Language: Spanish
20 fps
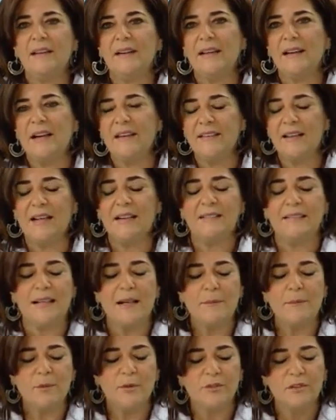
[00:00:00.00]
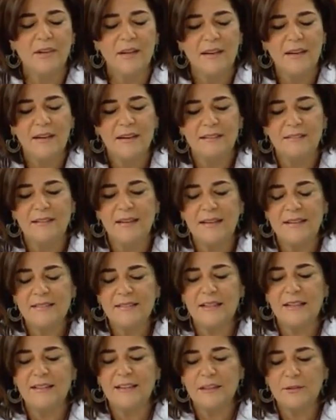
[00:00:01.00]
adelantamos
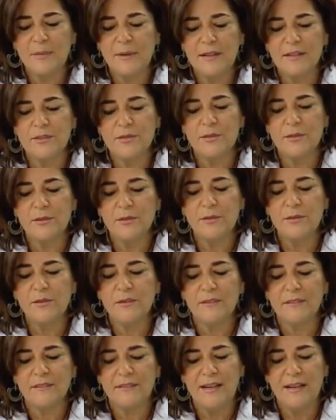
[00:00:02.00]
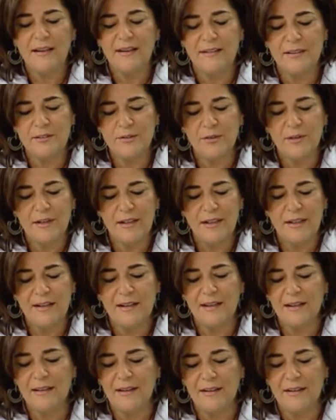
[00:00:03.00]
desde el despacho de la Dirección
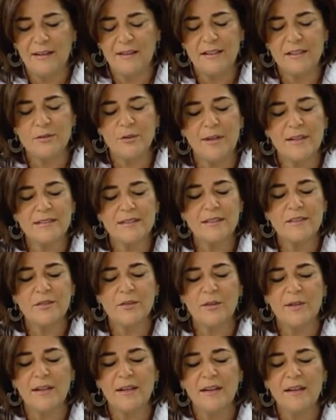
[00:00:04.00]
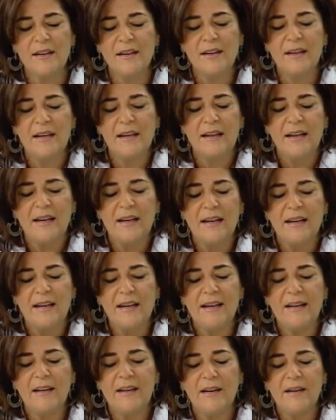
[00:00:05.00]
General en el que soy asesora,
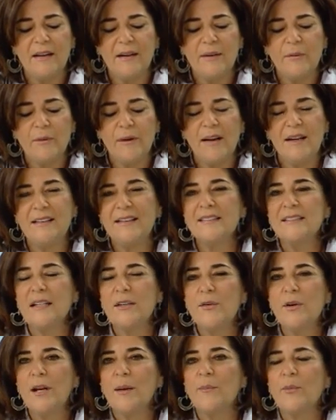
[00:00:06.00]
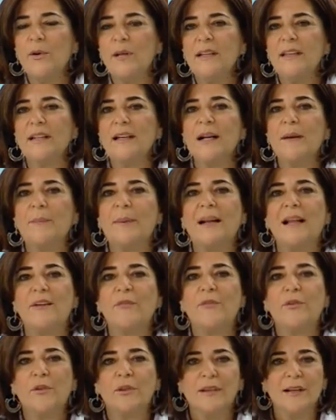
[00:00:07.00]
eh, el diseño de la política para el
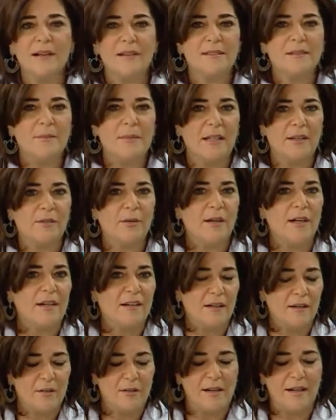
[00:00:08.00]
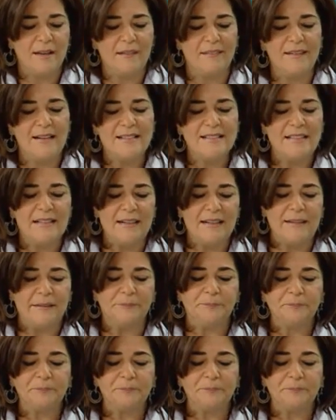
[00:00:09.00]
fortalecimiento de las regionales del SENA.